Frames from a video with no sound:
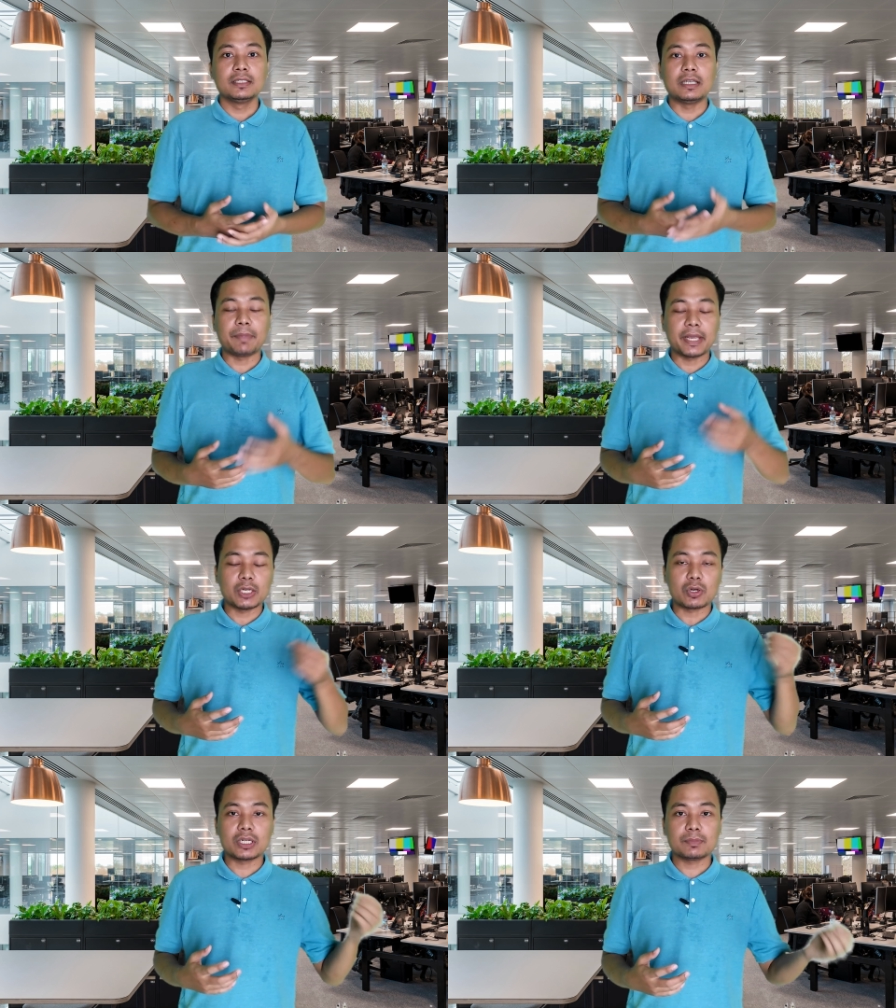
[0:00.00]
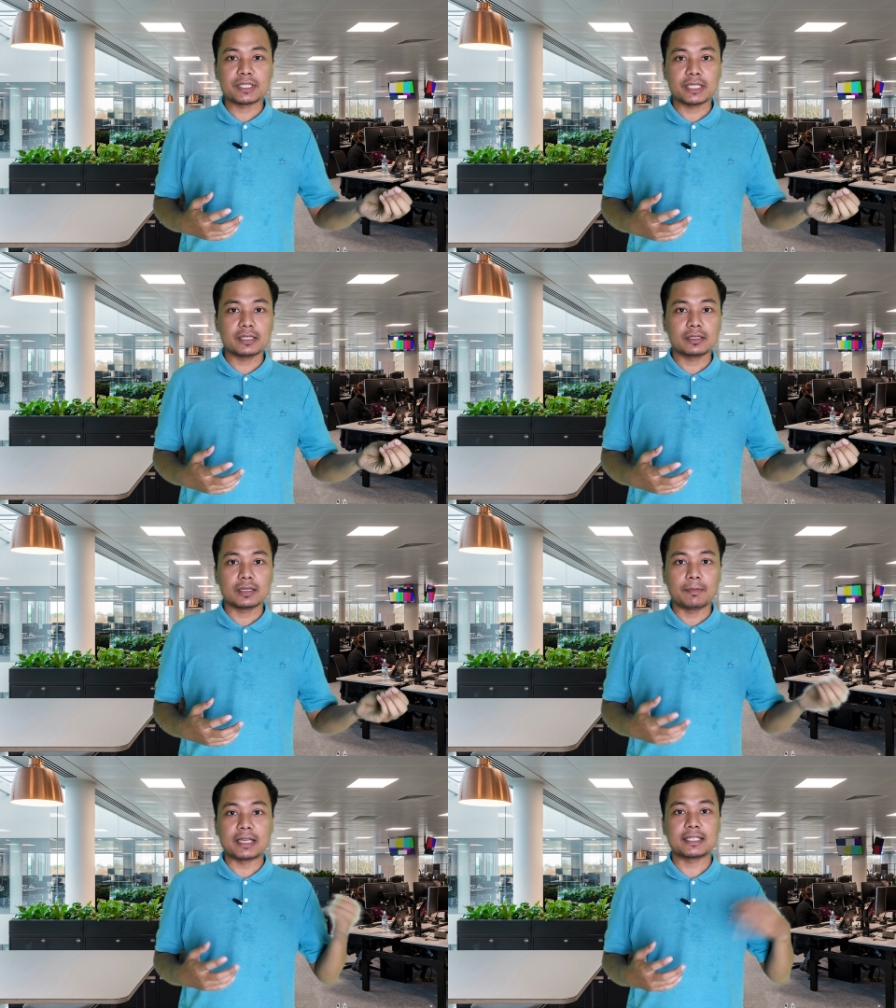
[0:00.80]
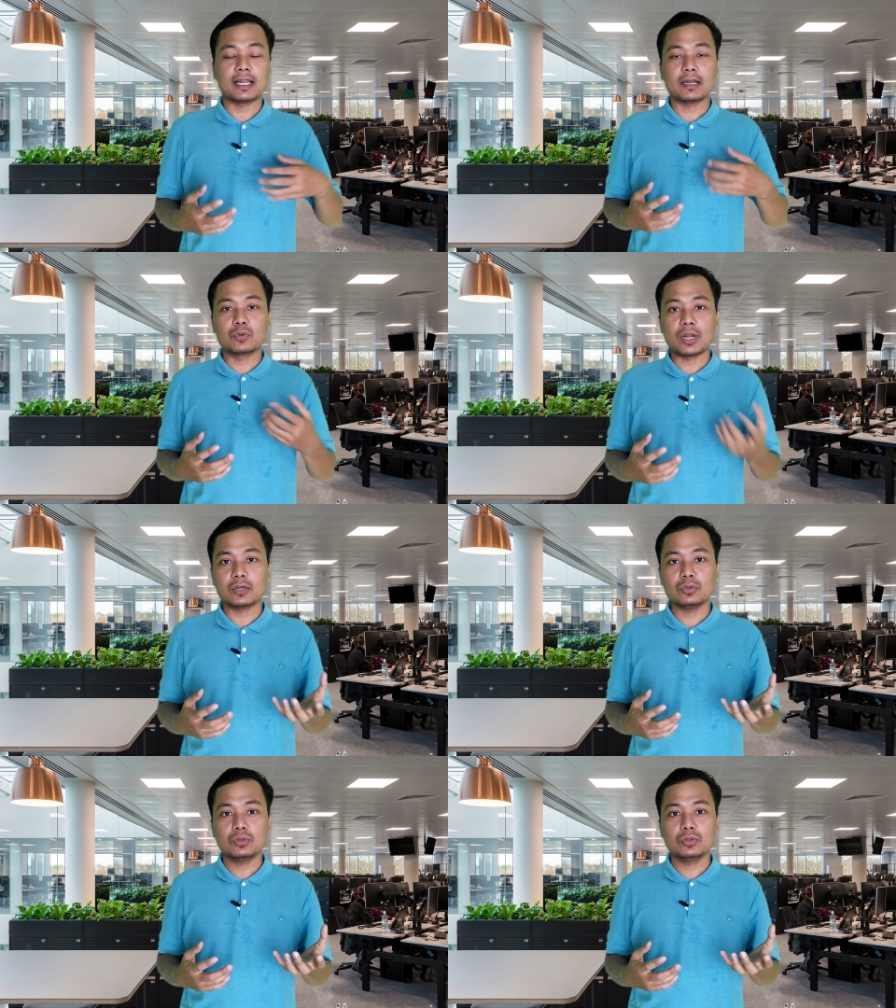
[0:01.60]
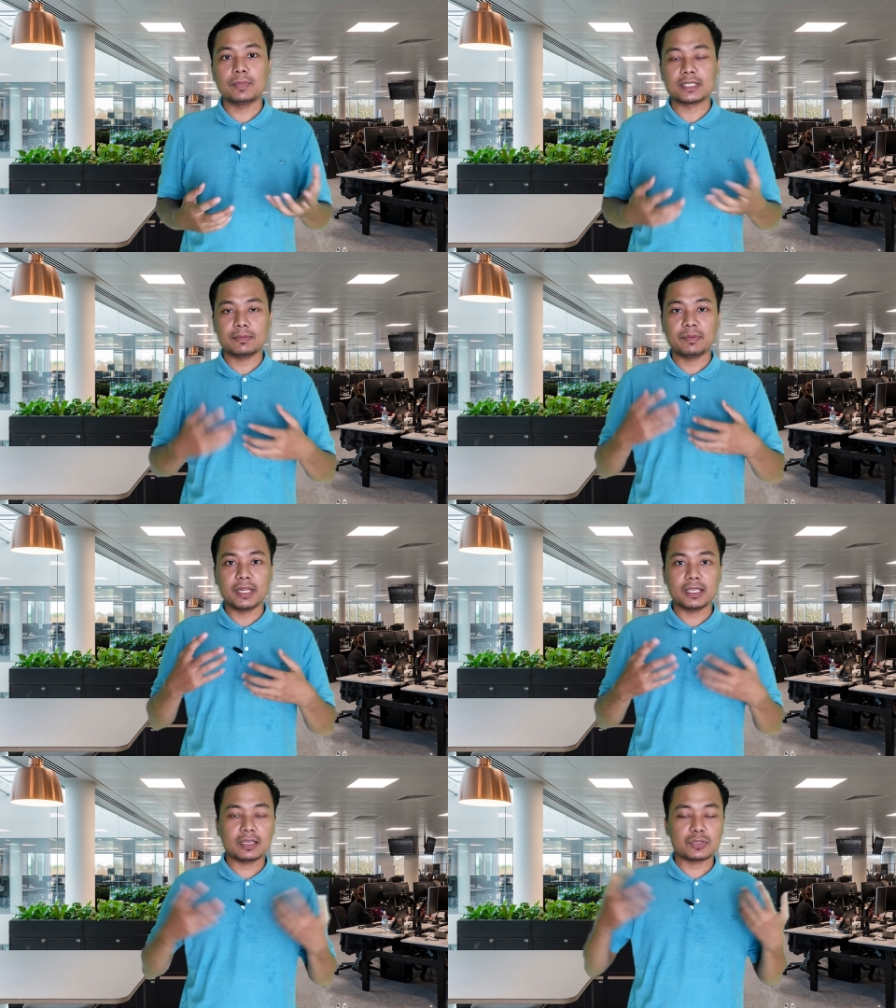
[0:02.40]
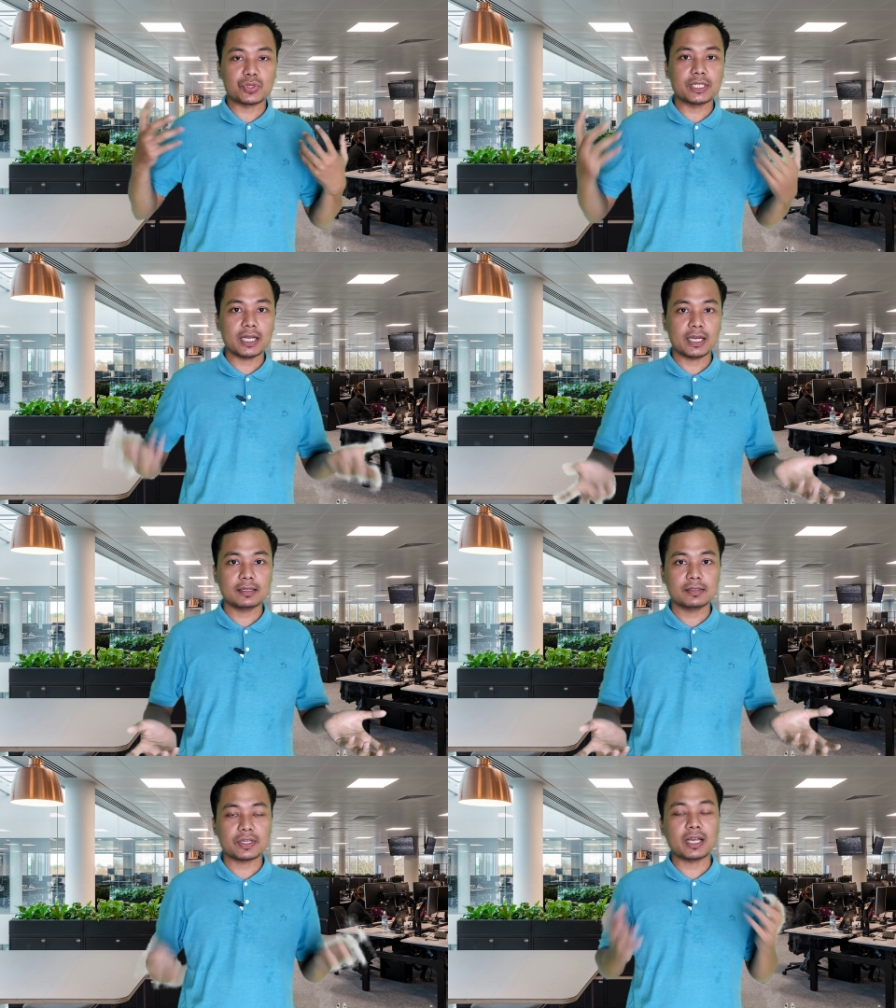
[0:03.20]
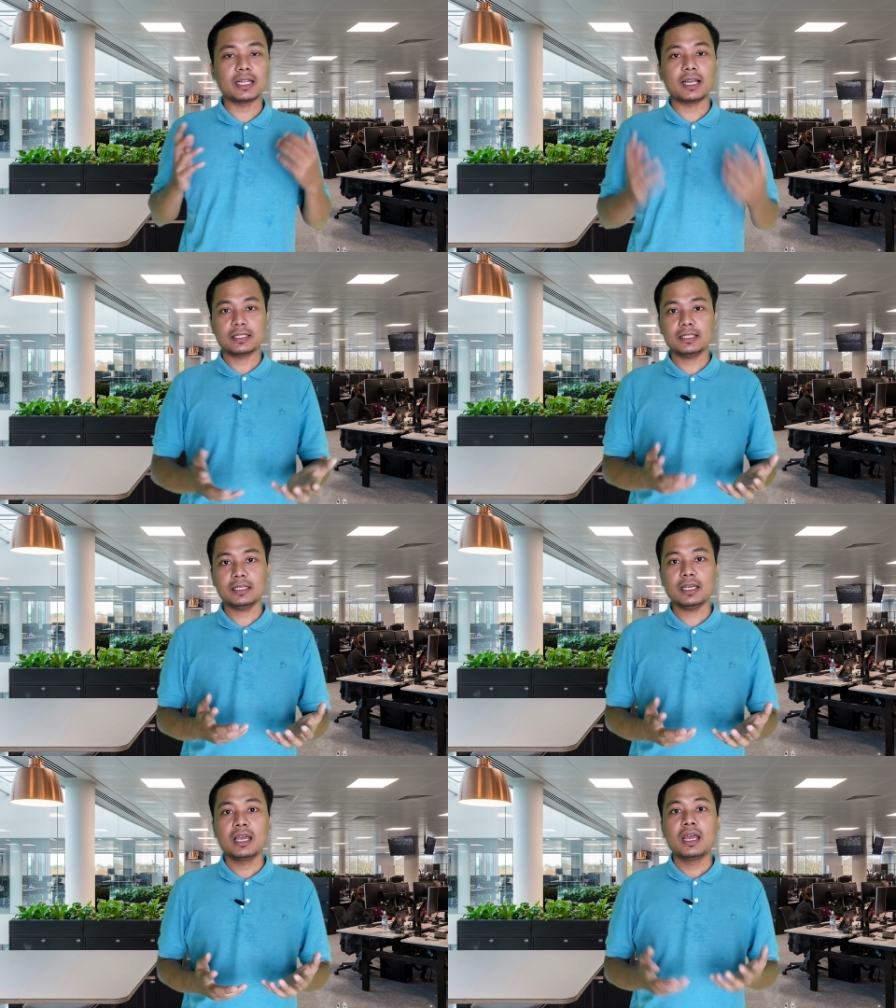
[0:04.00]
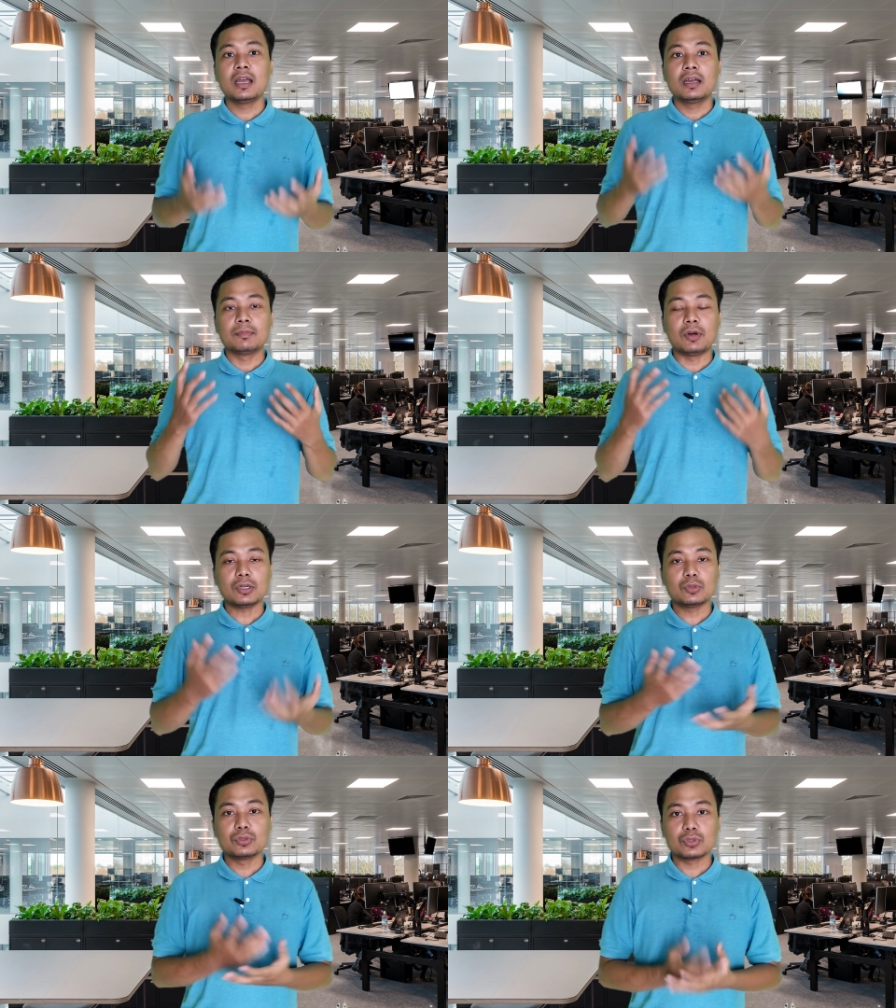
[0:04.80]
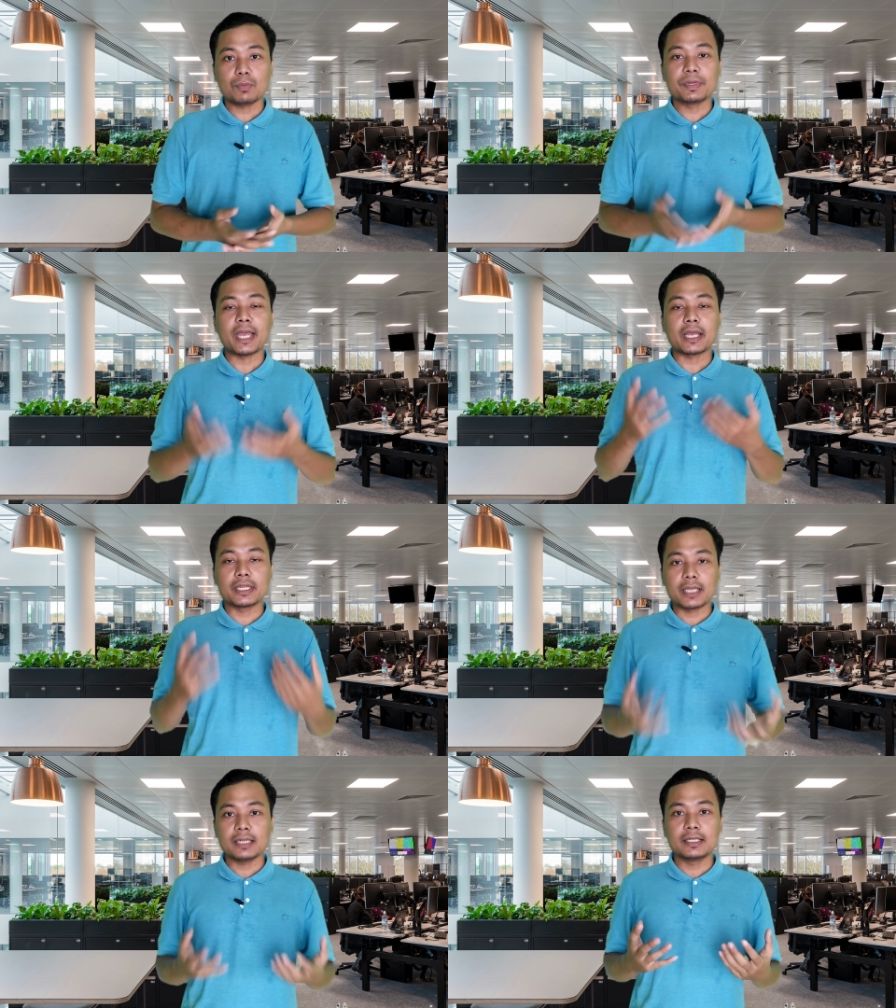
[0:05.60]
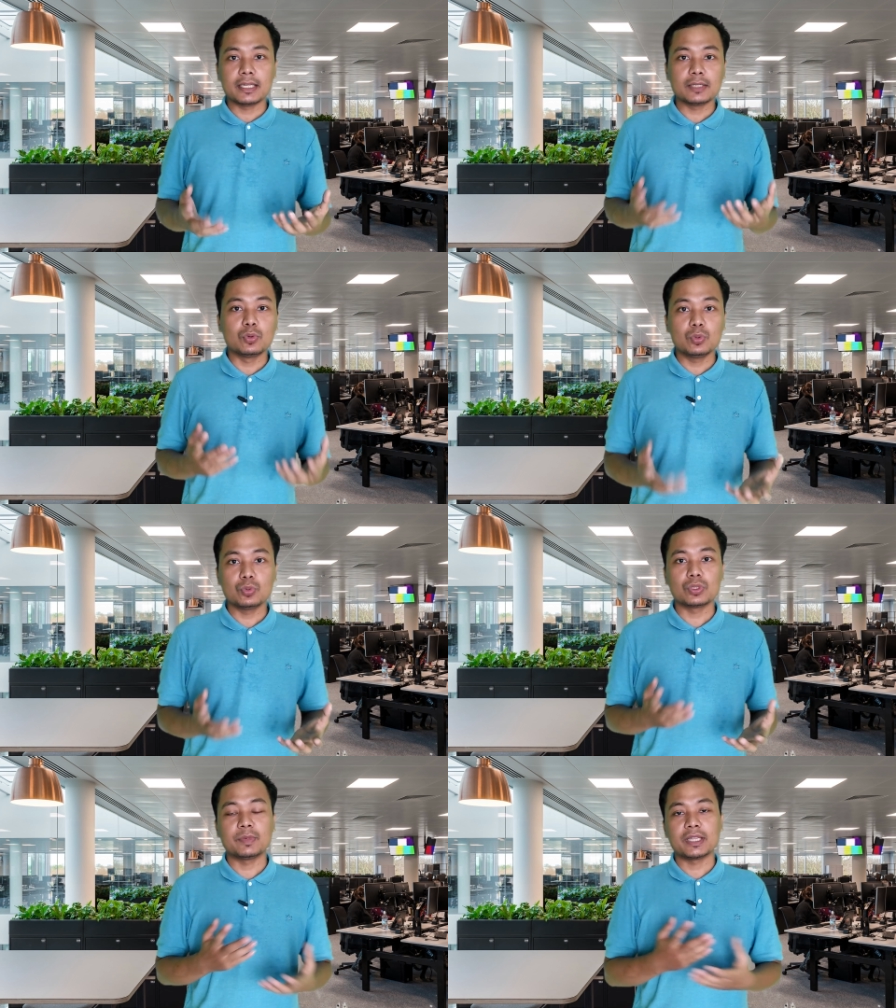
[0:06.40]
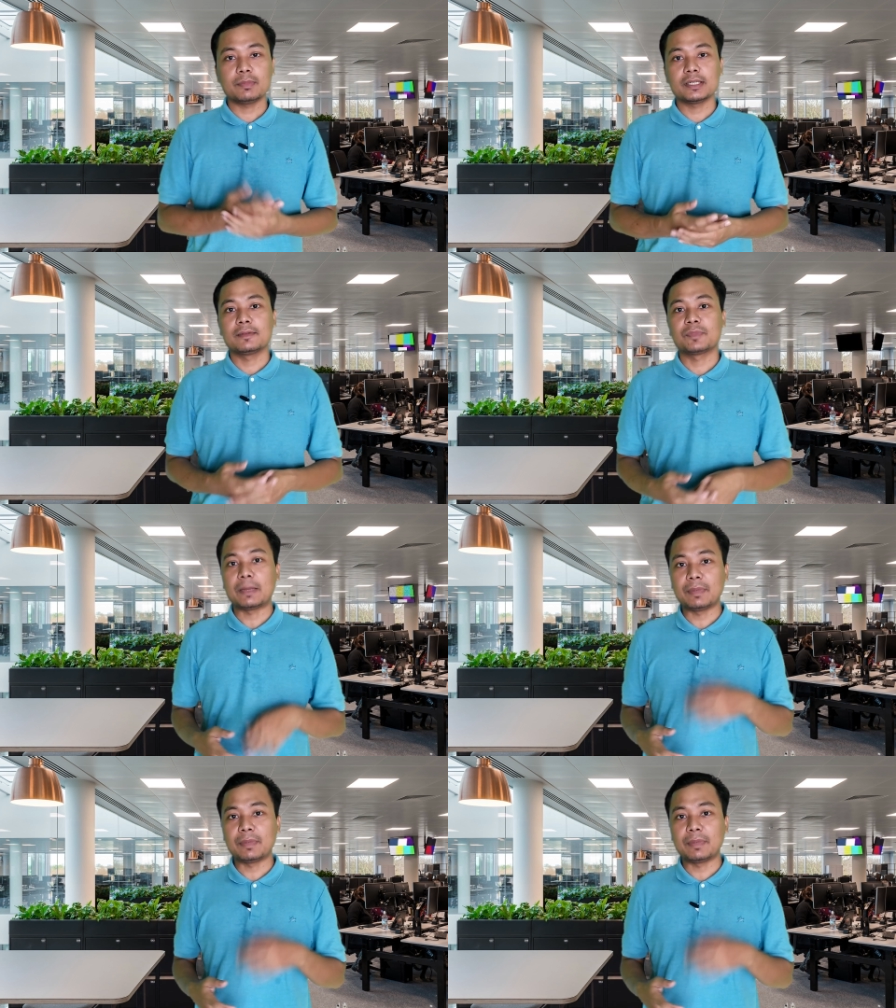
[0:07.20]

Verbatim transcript: yang pengen order mesin masih ragu-ragu, masih memiliki kecurigaan, sekali lagi mohon untuk meyakinkan diri dulu teman-teman.